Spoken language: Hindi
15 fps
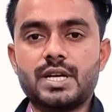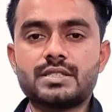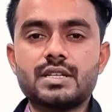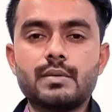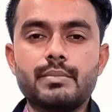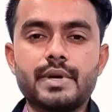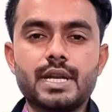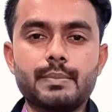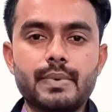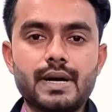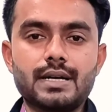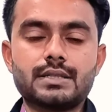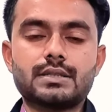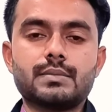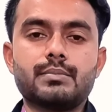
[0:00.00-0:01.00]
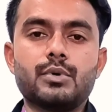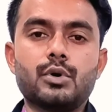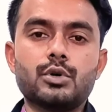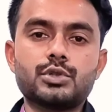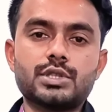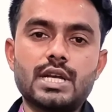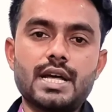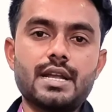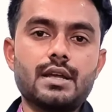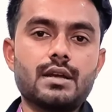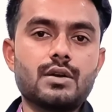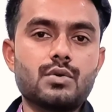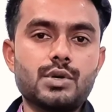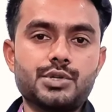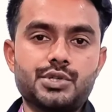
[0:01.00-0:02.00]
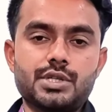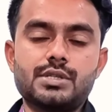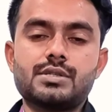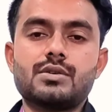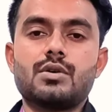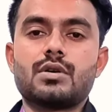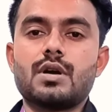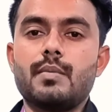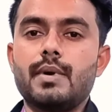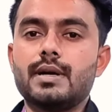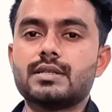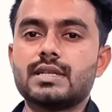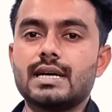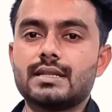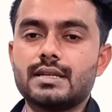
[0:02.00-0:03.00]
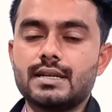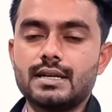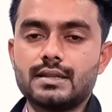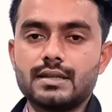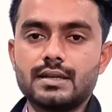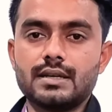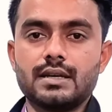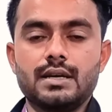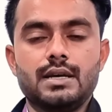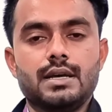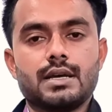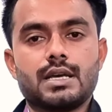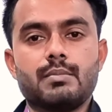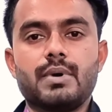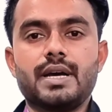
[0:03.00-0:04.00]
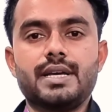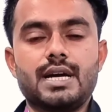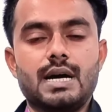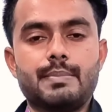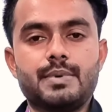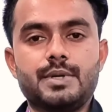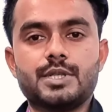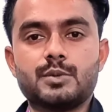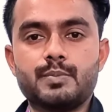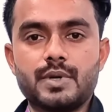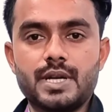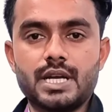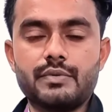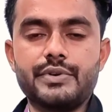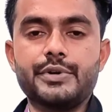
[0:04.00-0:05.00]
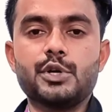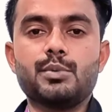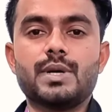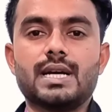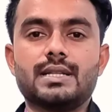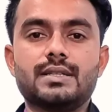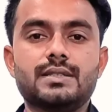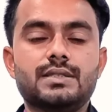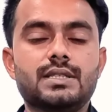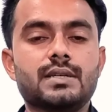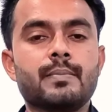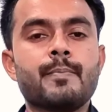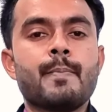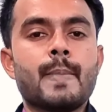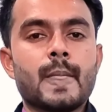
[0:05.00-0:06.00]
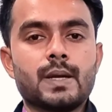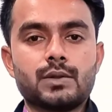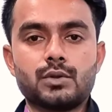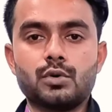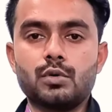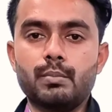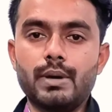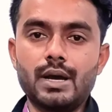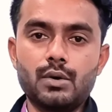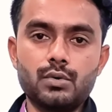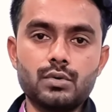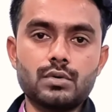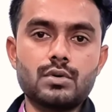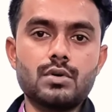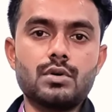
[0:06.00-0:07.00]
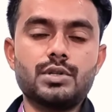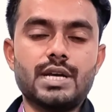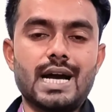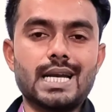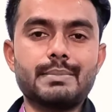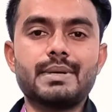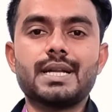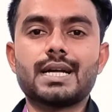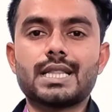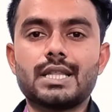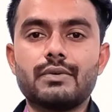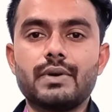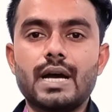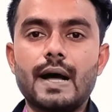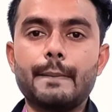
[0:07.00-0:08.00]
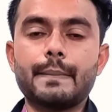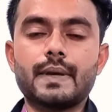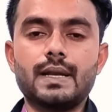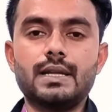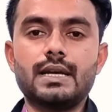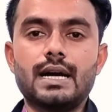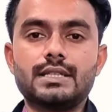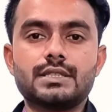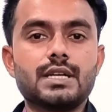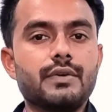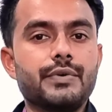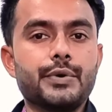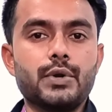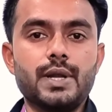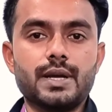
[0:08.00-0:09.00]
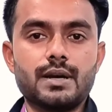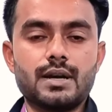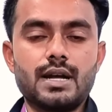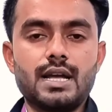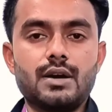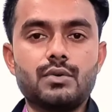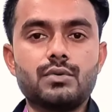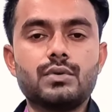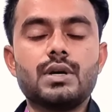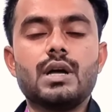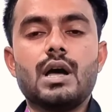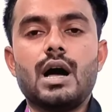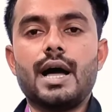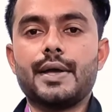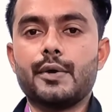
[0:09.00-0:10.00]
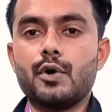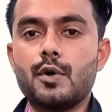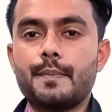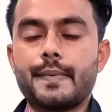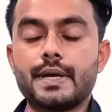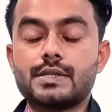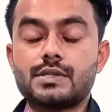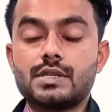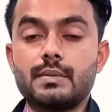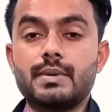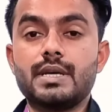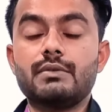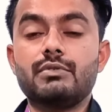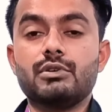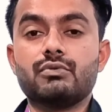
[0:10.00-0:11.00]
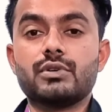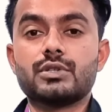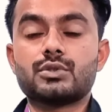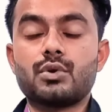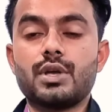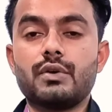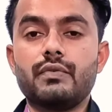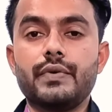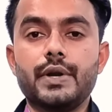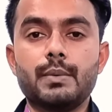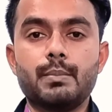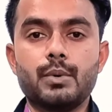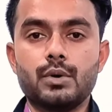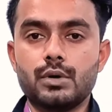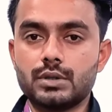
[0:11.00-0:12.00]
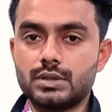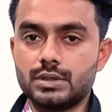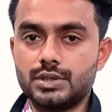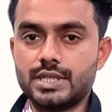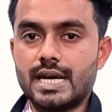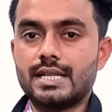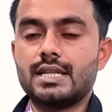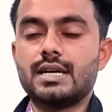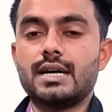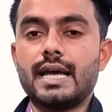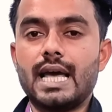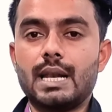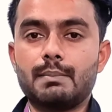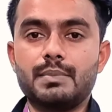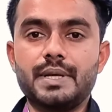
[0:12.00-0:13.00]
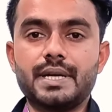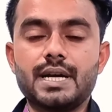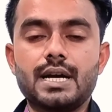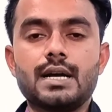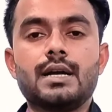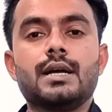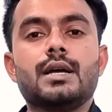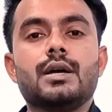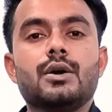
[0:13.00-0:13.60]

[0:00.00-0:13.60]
दरअसल मेरे पास बहुत सारे क्वेश्चंस और कमेंट्स आते रहते हैं कि भाई आप इस पर एक वीडियो बना दीजिए तो मैं उनको ध्यान में रखते हुए आपके लिए आज का वीडियो लेकर आया हूँ आई होप कि सभी व्यूवर्स को ये वीडियो बहुत ज़्यादा हेल्प देगा